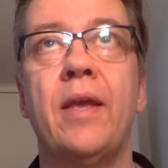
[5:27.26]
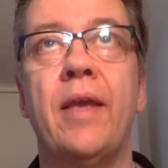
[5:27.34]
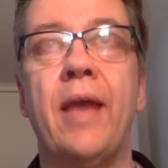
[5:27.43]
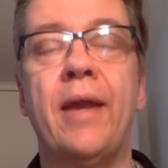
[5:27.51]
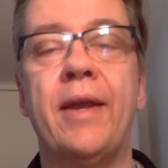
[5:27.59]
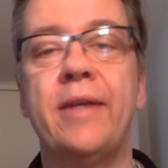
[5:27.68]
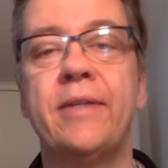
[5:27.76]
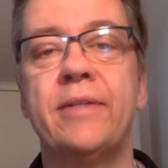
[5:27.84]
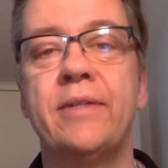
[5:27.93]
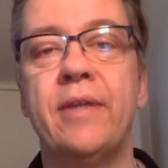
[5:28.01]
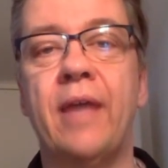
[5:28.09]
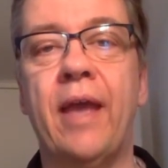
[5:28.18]
ja, der
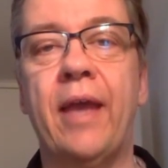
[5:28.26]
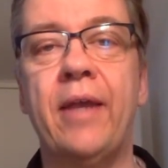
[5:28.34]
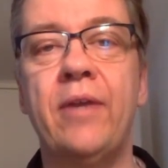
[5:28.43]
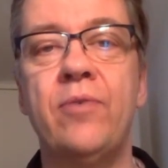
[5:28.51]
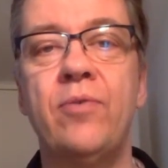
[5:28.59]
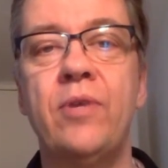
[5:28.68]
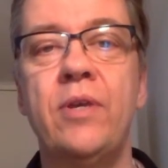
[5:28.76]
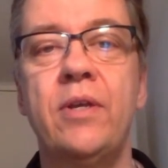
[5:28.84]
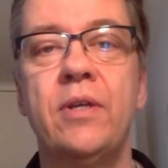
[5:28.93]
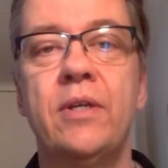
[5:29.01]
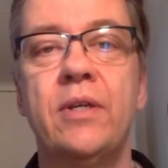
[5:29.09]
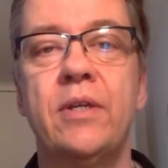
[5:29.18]
ist eigentlich
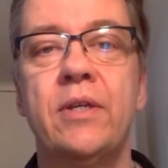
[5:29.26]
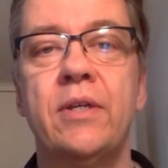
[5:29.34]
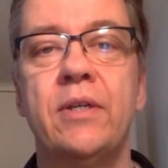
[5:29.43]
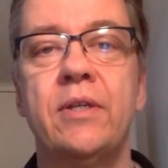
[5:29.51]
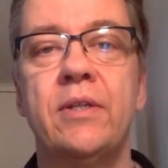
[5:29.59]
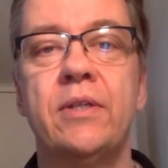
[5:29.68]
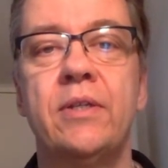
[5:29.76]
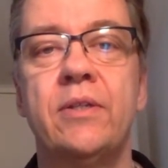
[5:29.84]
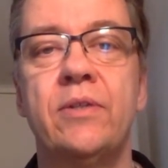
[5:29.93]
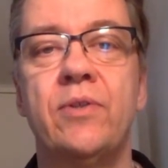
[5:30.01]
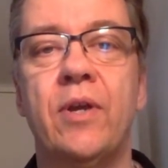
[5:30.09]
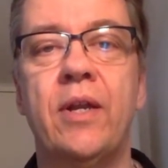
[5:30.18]
nur
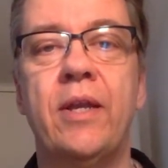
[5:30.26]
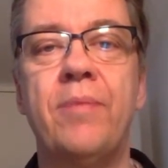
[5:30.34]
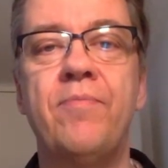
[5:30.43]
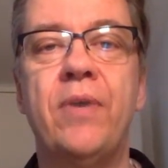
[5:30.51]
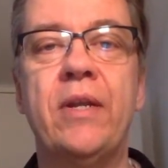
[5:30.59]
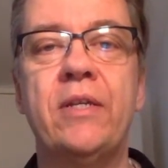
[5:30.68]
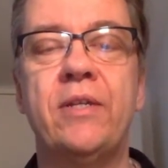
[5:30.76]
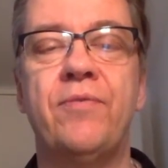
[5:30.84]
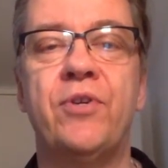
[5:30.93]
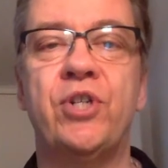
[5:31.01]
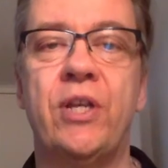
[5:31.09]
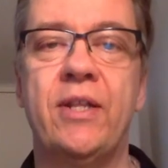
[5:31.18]
zu erleben, wenn nicht der
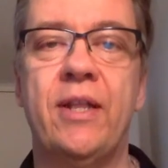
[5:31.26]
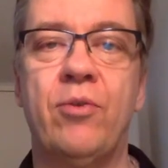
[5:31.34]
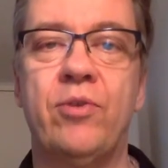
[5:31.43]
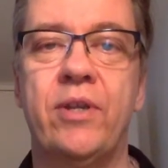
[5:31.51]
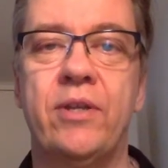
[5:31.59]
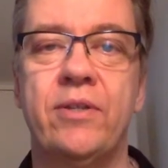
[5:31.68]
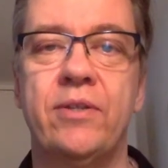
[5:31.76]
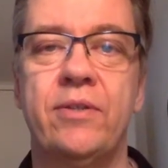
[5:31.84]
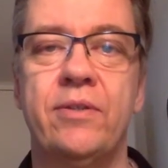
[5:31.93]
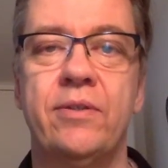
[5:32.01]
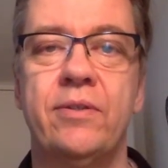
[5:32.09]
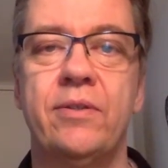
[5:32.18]
Verstand lauter
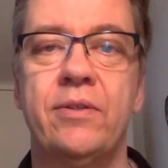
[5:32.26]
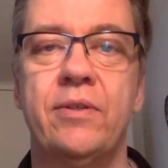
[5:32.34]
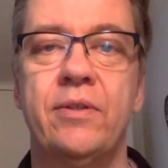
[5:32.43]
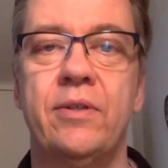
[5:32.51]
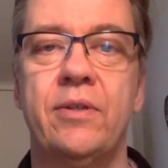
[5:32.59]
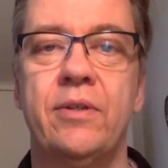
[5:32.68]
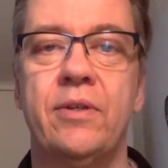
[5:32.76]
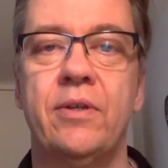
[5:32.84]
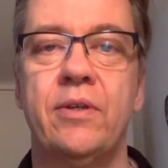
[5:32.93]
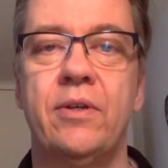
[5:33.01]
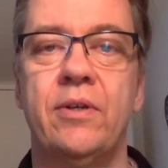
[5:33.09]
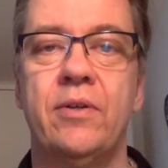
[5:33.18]
ist.
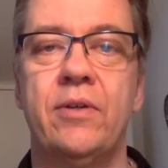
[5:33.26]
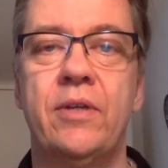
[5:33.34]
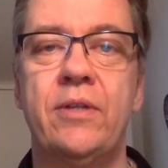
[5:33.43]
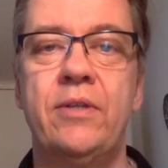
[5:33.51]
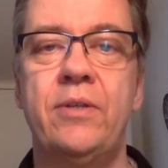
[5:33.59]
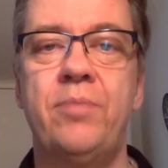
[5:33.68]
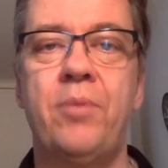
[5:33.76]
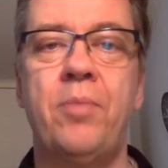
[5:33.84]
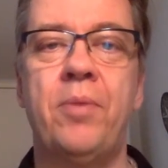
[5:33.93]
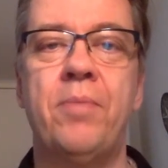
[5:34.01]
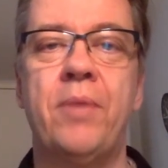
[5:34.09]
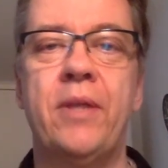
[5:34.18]
Und das ist die
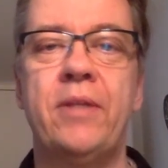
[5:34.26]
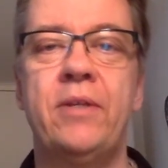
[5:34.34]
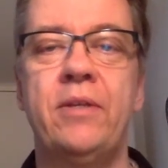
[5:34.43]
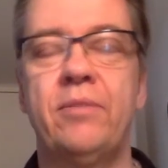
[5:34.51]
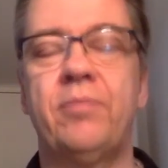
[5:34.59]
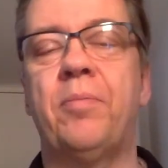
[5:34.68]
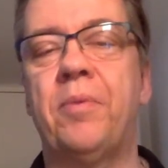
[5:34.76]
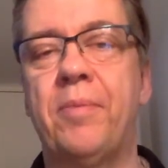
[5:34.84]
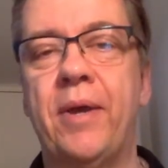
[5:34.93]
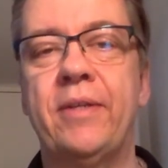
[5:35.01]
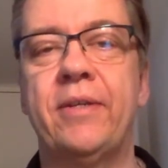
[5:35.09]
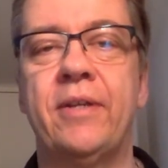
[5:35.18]
Problematik,
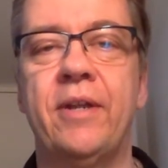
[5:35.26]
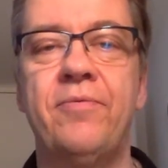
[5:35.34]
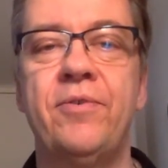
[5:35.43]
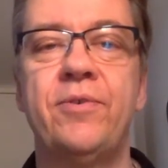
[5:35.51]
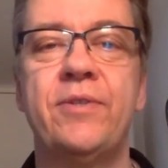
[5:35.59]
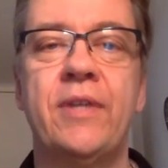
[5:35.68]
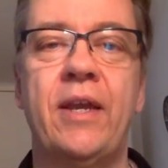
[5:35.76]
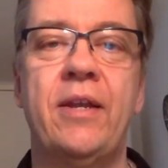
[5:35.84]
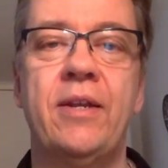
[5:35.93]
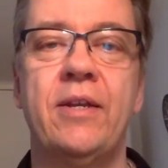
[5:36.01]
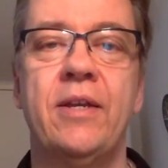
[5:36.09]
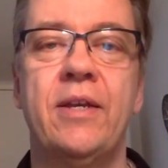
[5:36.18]
Problematik in
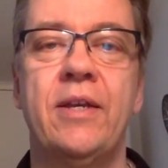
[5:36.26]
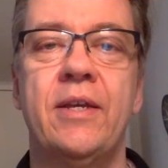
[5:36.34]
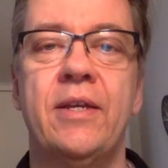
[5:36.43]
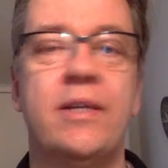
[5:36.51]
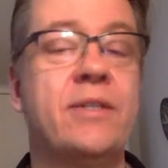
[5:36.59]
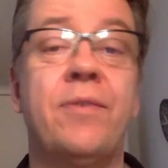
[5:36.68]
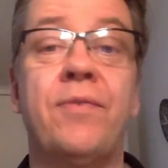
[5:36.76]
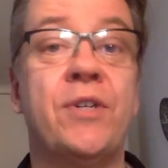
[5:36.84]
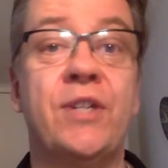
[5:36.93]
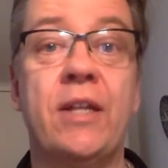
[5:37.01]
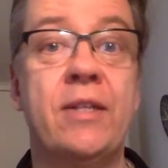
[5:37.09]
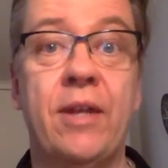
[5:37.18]
Anführungszeichen, dass der
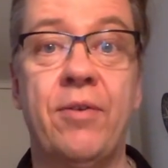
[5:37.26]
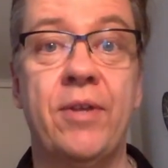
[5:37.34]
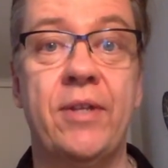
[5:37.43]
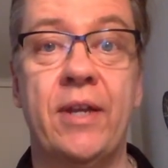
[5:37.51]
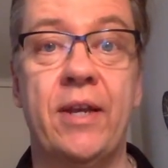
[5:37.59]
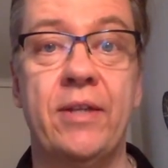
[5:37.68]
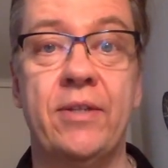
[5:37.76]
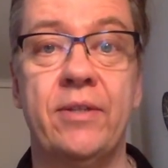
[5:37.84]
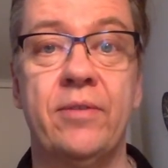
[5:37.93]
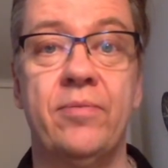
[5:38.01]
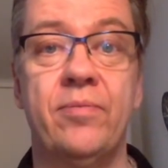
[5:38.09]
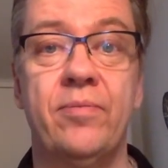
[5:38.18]
Verstand dauernd da
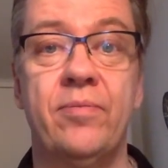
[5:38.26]
ist.